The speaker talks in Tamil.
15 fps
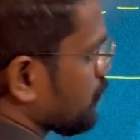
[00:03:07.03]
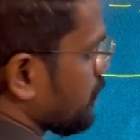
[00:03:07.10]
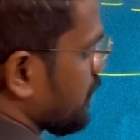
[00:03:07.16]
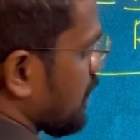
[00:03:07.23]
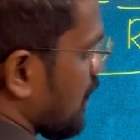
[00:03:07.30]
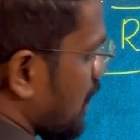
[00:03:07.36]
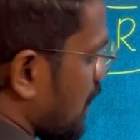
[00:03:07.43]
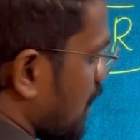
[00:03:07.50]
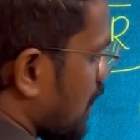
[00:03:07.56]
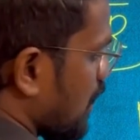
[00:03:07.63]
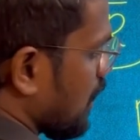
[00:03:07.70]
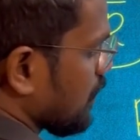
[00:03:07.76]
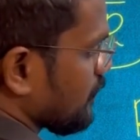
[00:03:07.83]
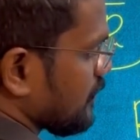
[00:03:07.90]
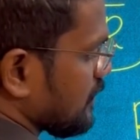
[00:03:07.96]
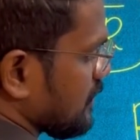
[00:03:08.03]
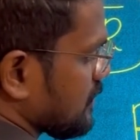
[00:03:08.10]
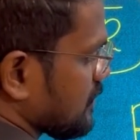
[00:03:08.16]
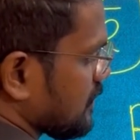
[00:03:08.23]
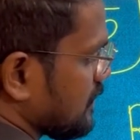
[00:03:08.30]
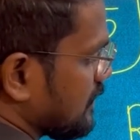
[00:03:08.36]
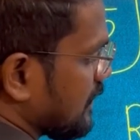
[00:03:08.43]
என்னுடைய ஆர் வந்து
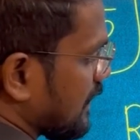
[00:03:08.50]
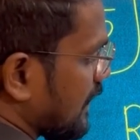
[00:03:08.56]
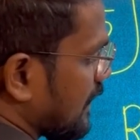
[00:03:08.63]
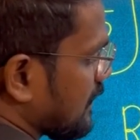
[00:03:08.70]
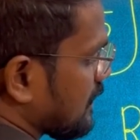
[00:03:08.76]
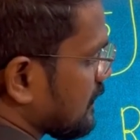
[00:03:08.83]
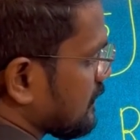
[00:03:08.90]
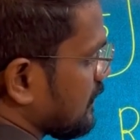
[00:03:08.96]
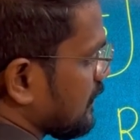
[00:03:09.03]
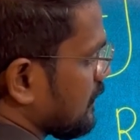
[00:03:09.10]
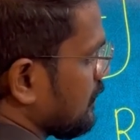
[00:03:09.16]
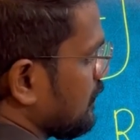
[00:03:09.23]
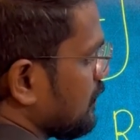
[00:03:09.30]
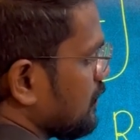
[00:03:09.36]
இஸ் கிரேட்டர் தென்